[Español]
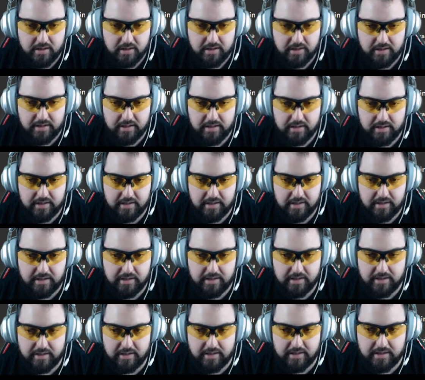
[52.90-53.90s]

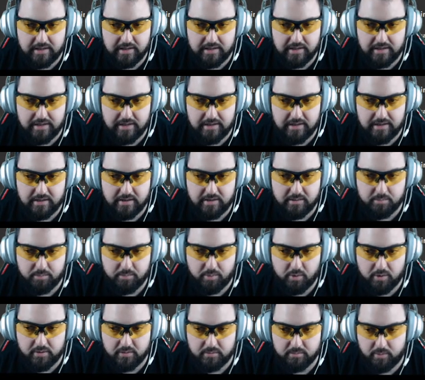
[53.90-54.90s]
y,
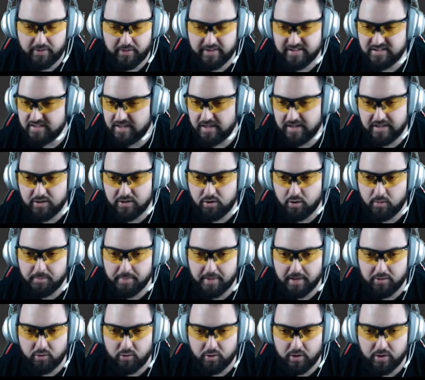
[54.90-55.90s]
podéis seguir
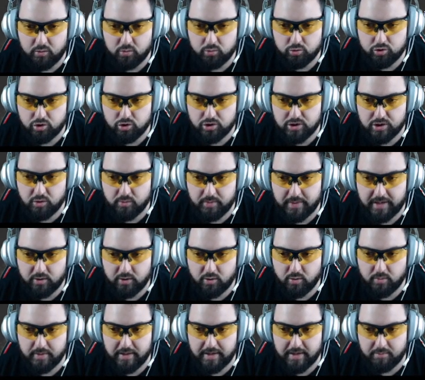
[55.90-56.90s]
comprando recursos que os van a
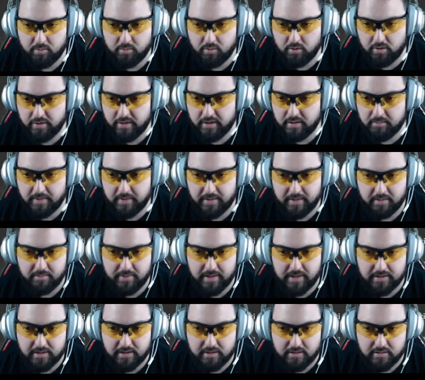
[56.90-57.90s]
cobrar bronce en vez de
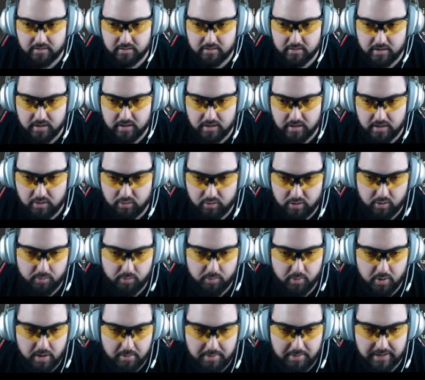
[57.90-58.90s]
plata, eh, aunque os
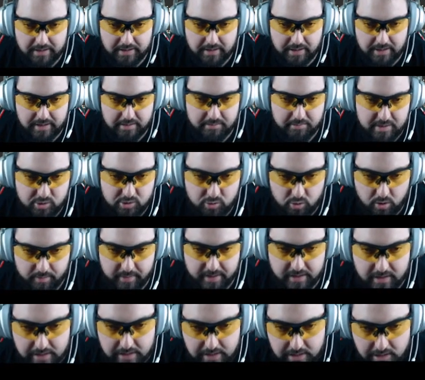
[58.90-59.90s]
ponga plata
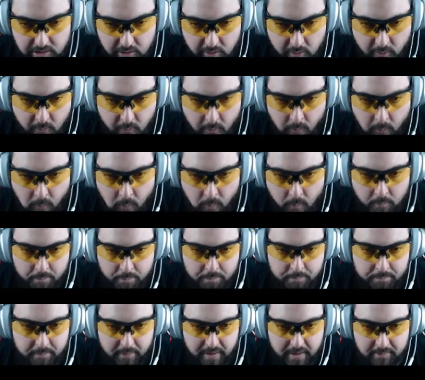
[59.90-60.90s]
visualmente.
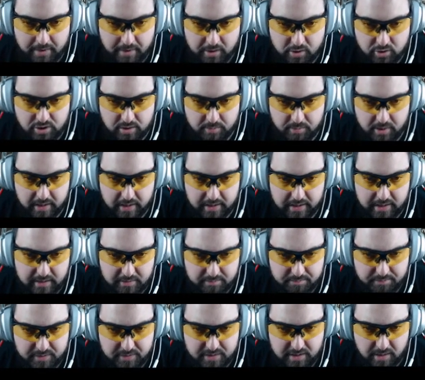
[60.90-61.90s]
Vale, más cosas por
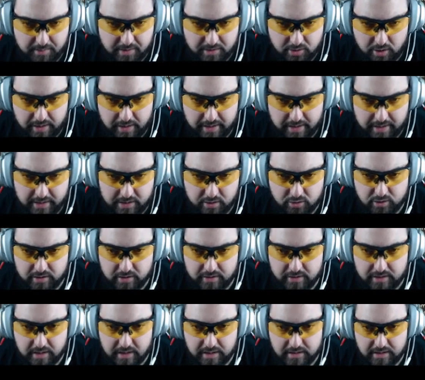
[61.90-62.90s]
aquí. Se ha abierto la región
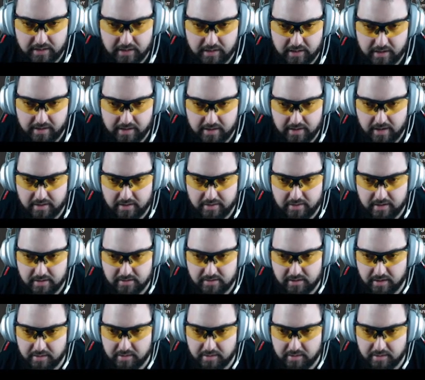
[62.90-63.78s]
de Tierra de Nadie y estará